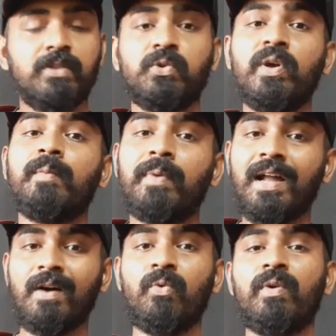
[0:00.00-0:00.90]
ஸோ இப்போ
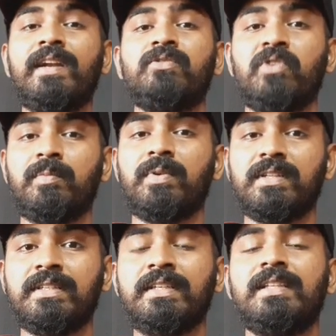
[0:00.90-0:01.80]
நான் உங்ககிட்ட சொல்ல
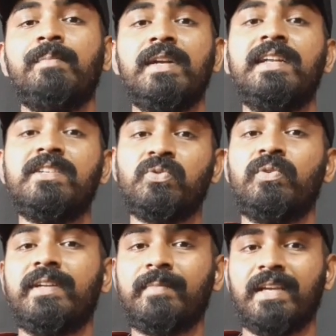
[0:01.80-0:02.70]
போகிறது இந்த பில்லி
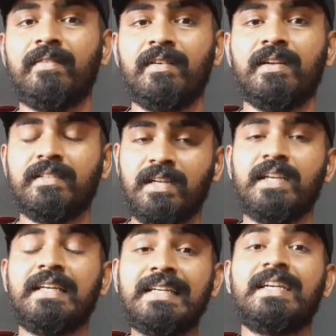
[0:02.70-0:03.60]
சூனியம் ஏவல்
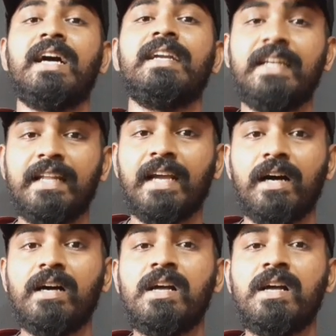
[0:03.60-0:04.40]
இதெல்லாம் இருக்கா இல்லையா